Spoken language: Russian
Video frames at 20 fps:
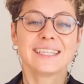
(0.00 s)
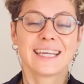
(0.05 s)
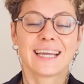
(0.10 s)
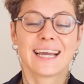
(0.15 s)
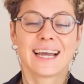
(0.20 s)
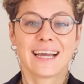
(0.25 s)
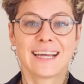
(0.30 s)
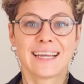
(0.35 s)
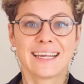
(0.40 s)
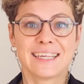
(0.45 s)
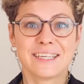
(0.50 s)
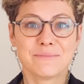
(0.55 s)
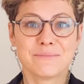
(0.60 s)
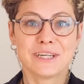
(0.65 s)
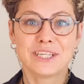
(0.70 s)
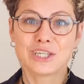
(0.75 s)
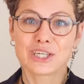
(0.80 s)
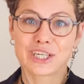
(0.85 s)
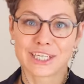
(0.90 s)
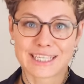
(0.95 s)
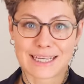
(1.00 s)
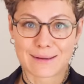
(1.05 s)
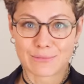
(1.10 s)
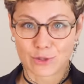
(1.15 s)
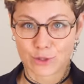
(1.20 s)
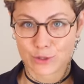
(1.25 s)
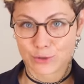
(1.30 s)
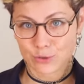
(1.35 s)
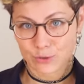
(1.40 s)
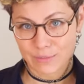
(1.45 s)
я Энни Мэджик, и со
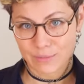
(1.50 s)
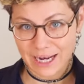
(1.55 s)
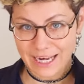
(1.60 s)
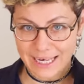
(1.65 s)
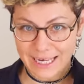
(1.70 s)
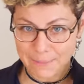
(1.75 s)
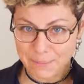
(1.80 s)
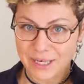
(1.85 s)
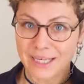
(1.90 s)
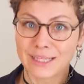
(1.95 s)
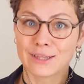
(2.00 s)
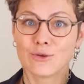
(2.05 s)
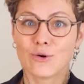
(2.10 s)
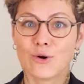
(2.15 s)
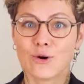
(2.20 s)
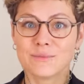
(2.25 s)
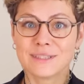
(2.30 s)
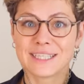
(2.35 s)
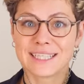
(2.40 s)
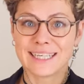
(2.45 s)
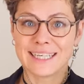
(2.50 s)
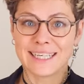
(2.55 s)
мной тут мои питомцы.